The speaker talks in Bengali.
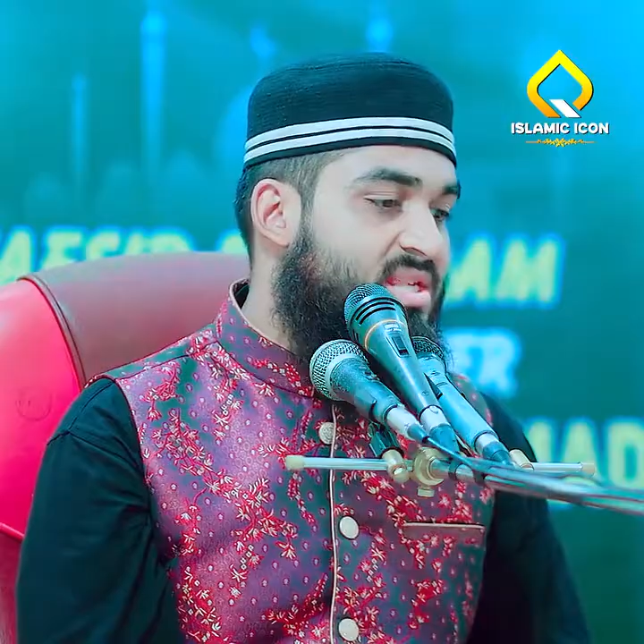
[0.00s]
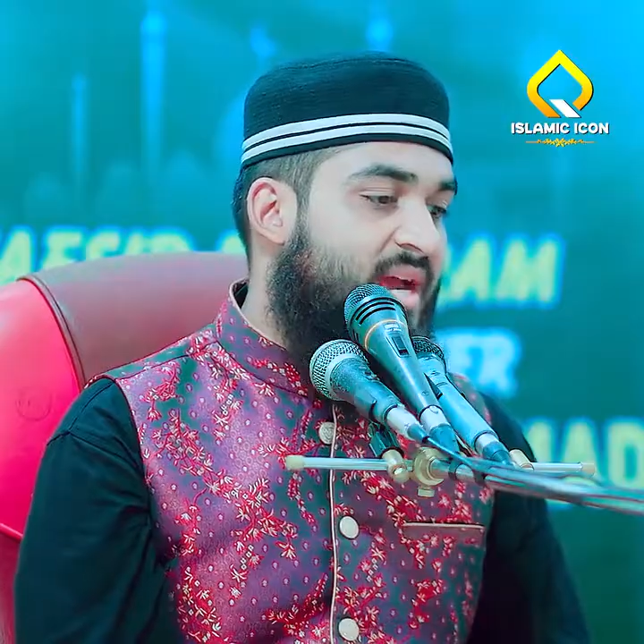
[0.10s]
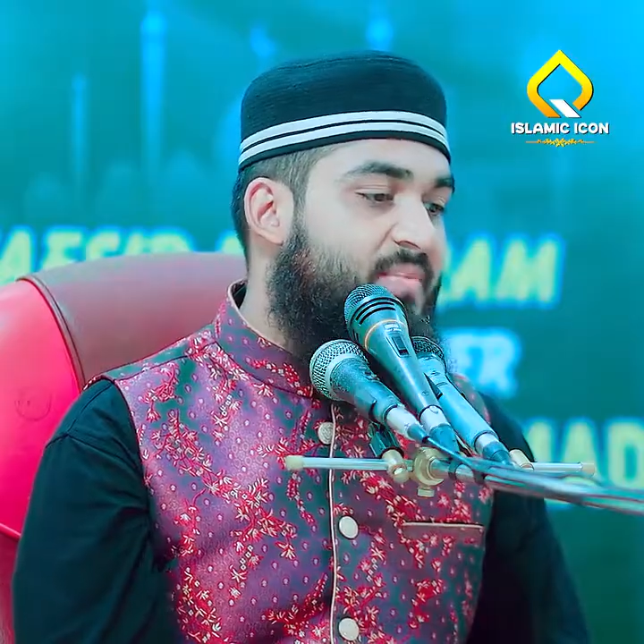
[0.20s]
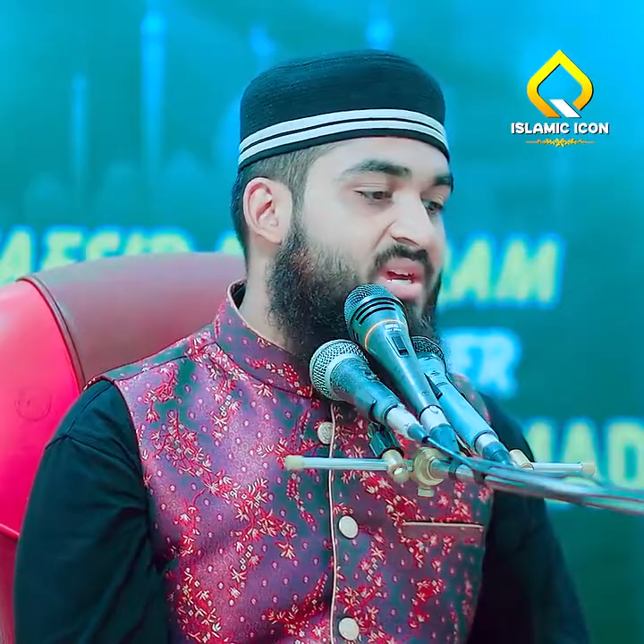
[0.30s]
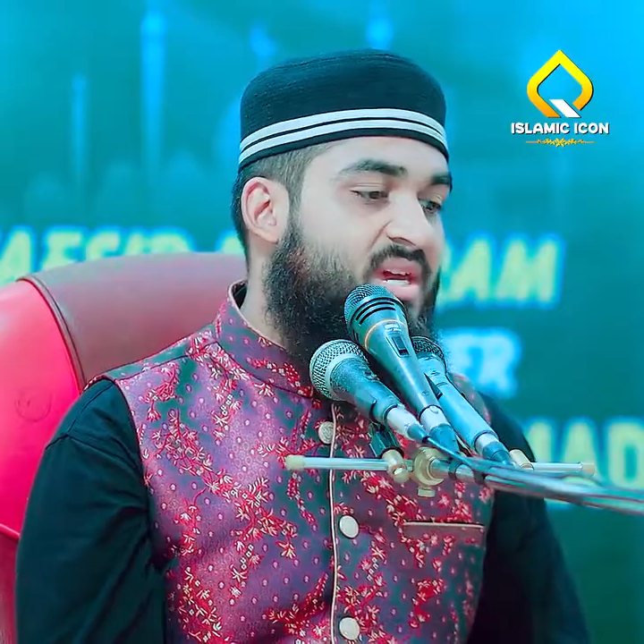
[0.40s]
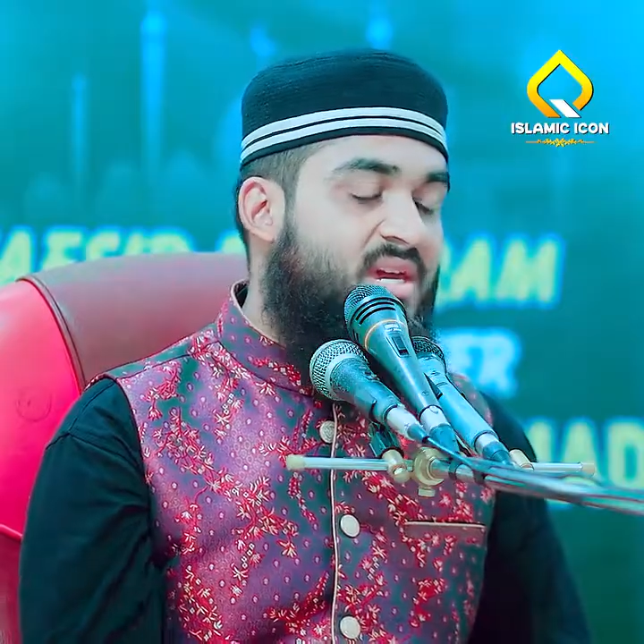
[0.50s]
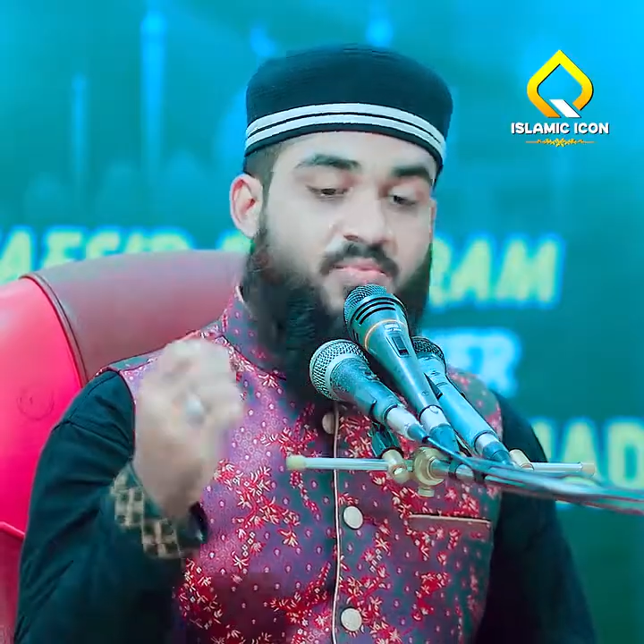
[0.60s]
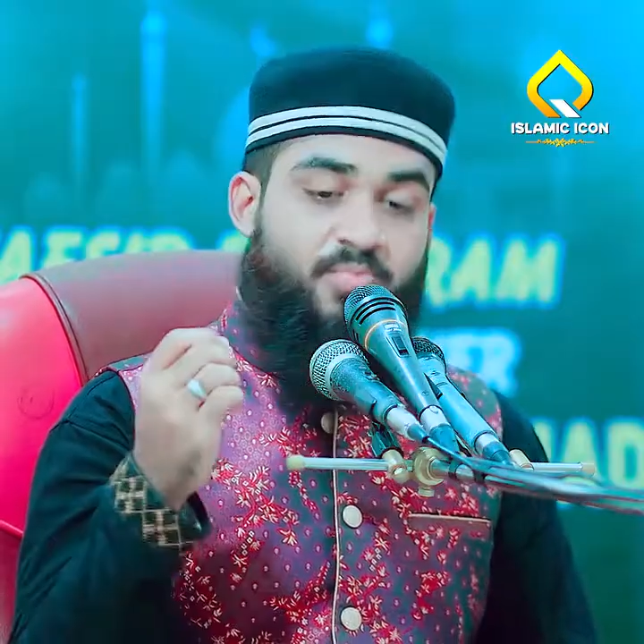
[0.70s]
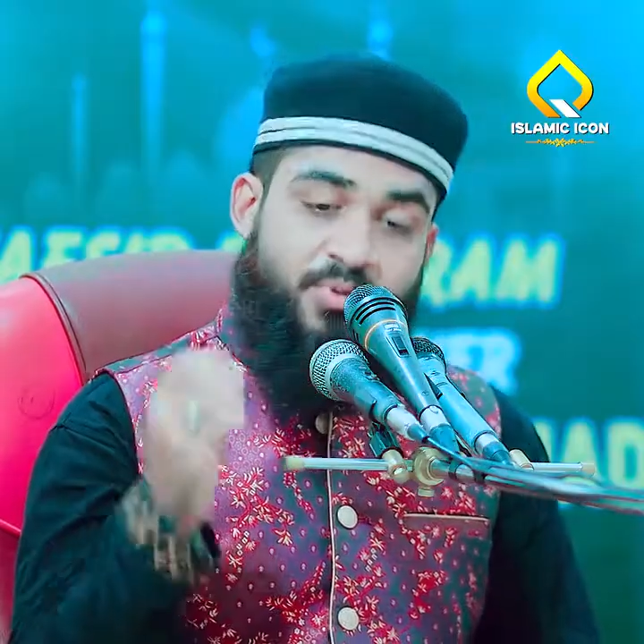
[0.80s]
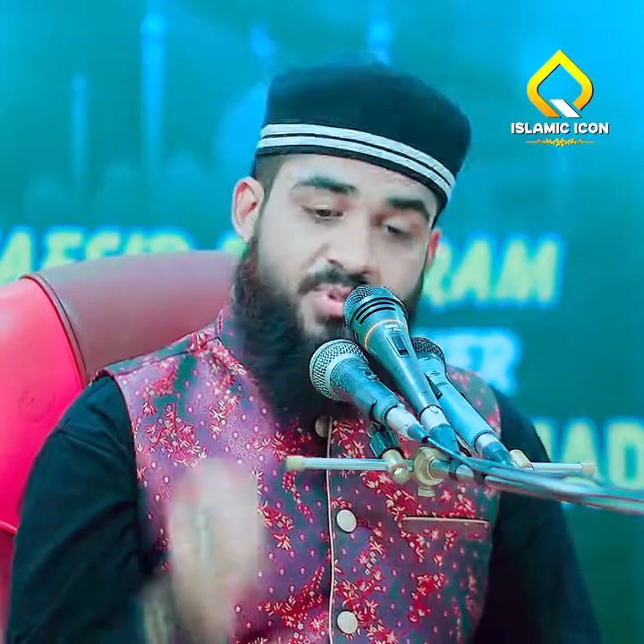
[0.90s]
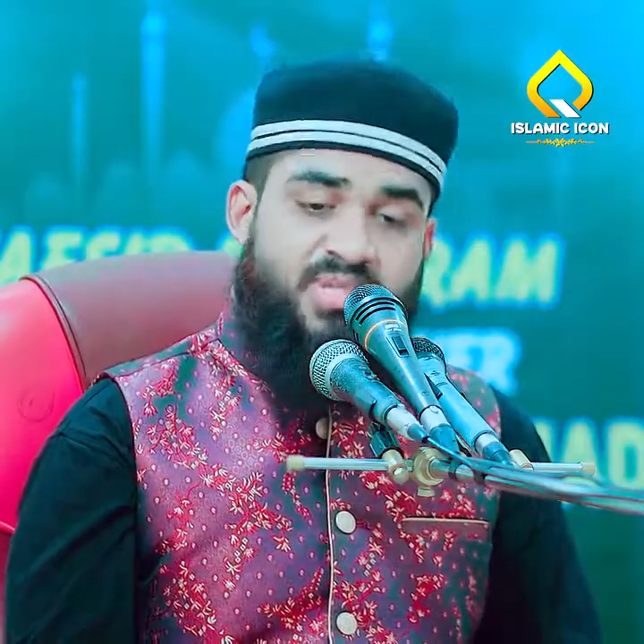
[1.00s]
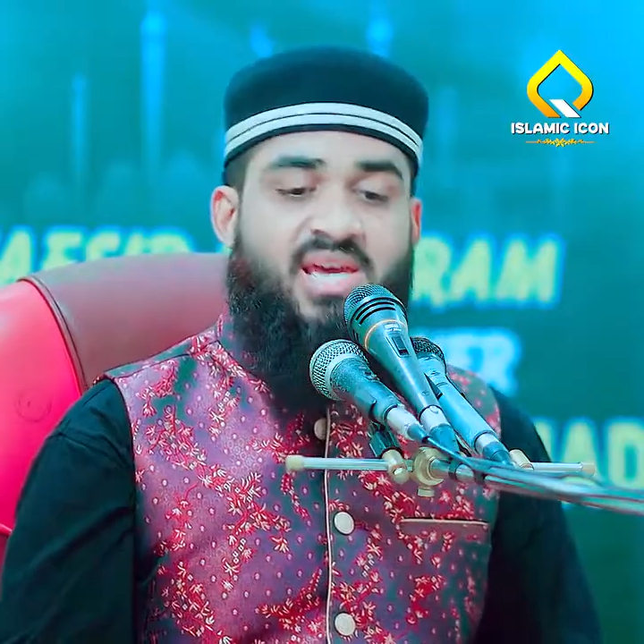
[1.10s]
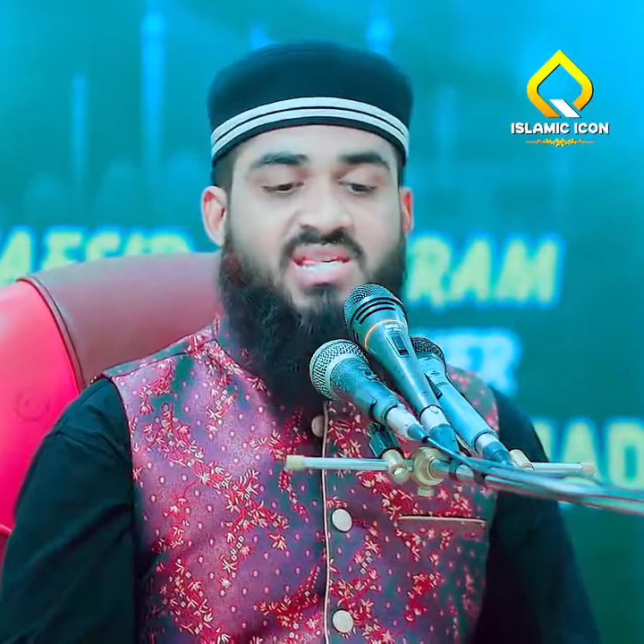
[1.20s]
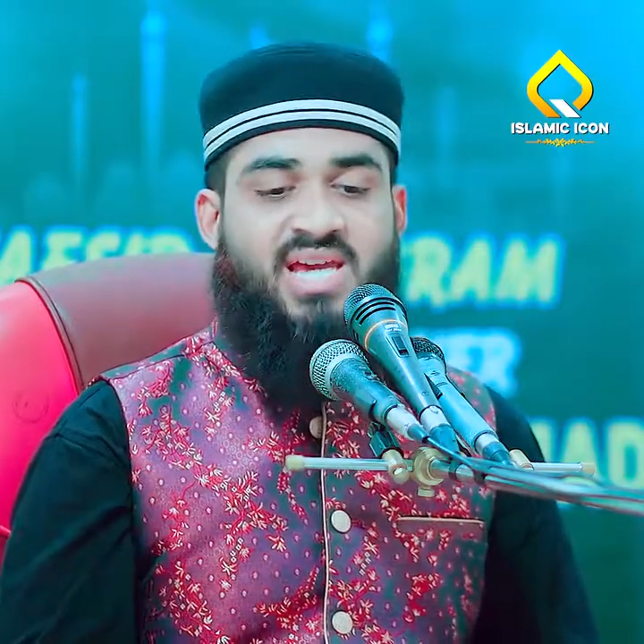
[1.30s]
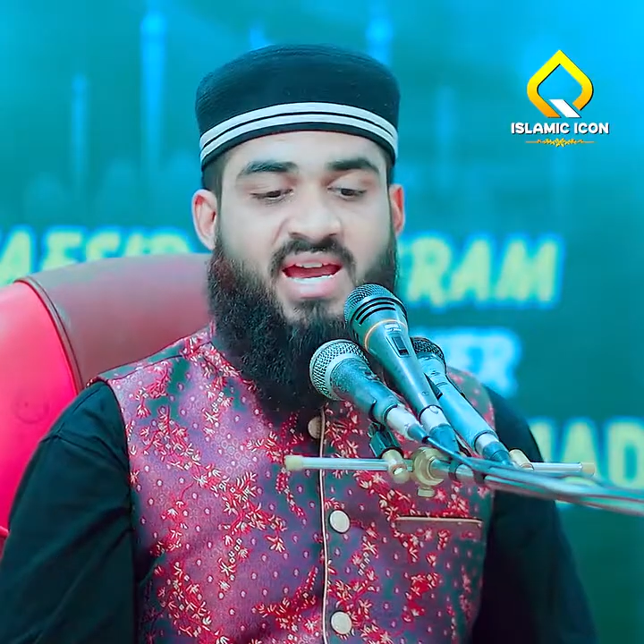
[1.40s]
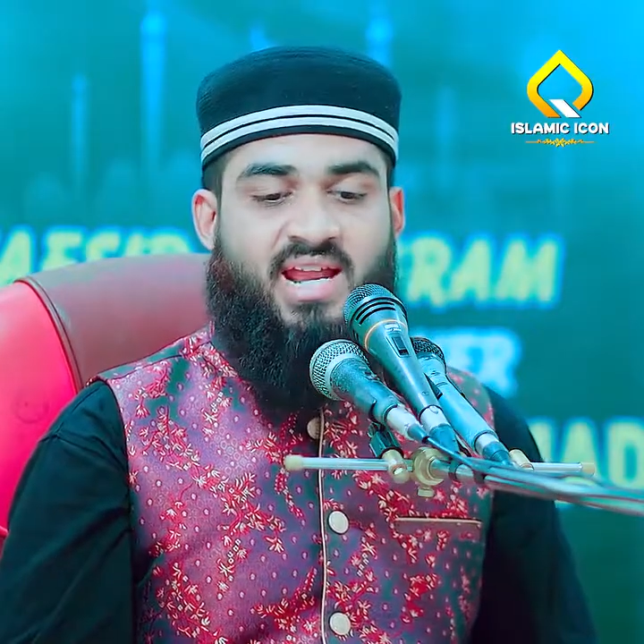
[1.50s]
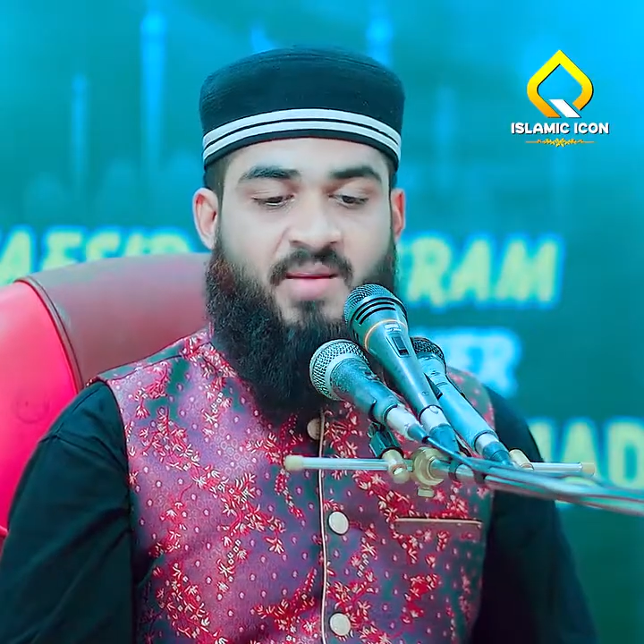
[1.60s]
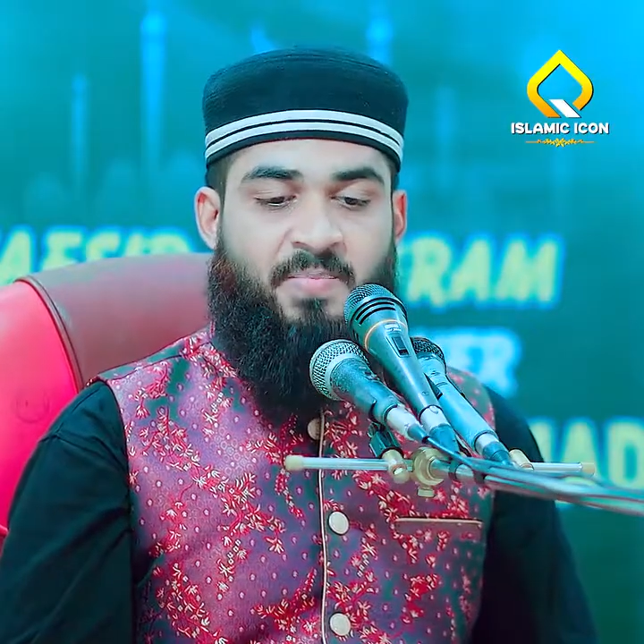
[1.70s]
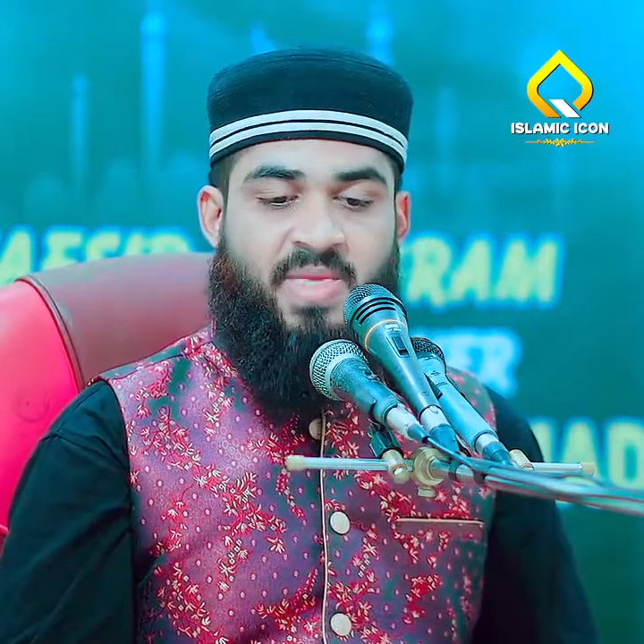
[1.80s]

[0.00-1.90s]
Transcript: স্বামীকে বুঝতেই চায় না